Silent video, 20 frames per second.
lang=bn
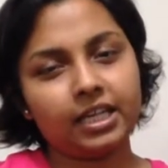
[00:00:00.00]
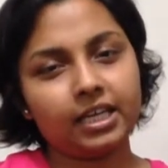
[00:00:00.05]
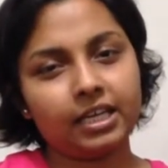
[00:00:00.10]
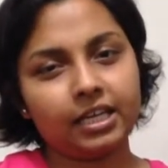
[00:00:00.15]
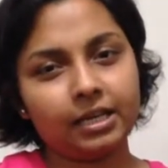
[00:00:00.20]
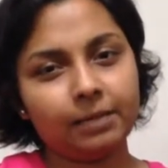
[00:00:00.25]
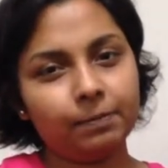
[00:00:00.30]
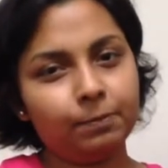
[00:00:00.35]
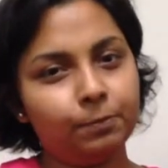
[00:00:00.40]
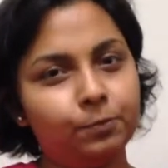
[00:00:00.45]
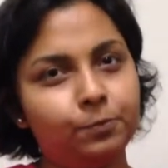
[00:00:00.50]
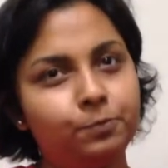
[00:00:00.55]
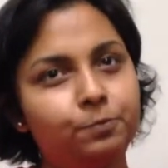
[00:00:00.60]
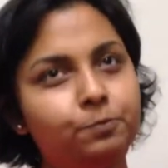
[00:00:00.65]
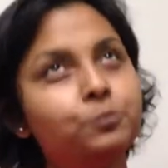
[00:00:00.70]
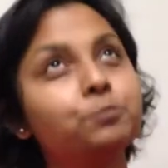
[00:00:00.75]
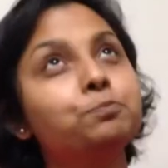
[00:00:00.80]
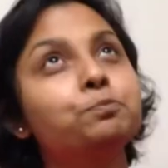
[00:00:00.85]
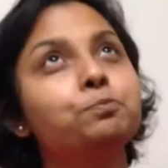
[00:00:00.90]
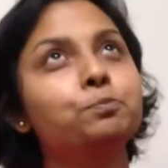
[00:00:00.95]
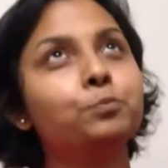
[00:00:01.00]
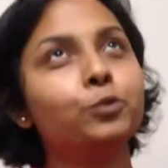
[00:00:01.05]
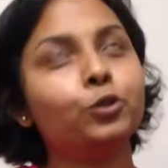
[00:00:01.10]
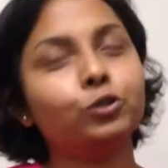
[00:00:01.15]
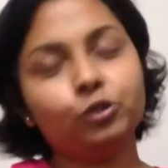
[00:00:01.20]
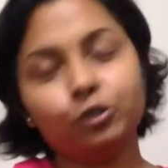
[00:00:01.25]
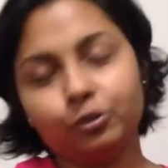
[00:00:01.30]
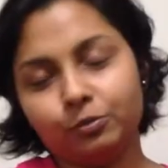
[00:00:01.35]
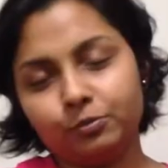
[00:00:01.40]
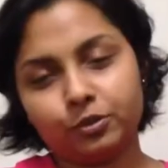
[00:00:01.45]
থাকা
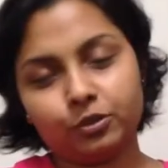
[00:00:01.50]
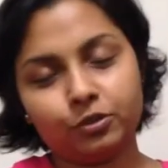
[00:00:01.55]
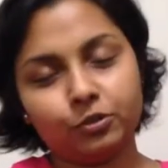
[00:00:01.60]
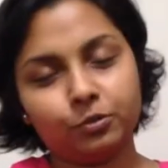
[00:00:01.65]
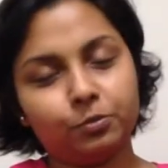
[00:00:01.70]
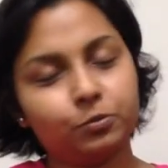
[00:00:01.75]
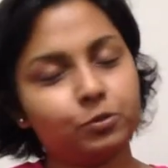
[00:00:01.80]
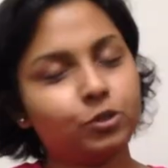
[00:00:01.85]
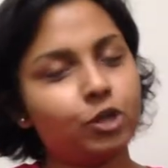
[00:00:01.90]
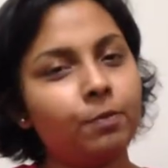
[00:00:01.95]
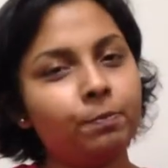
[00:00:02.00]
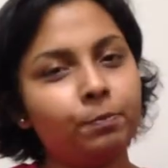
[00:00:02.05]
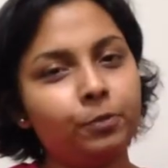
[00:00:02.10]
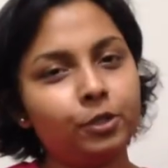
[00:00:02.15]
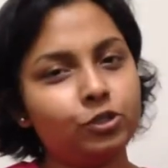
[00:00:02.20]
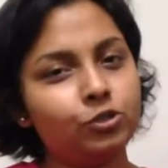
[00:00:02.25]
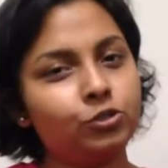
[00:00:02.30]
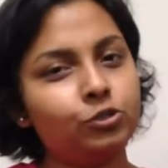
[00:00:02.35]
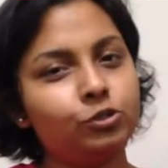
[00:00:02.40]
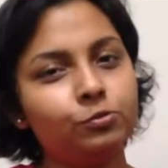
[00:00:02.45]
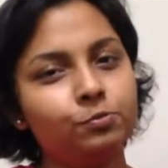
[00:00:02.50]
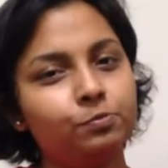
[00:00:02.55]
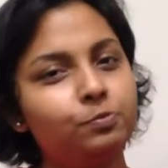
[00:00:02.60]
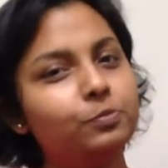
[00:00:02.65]
প্রথম সো সব কিছু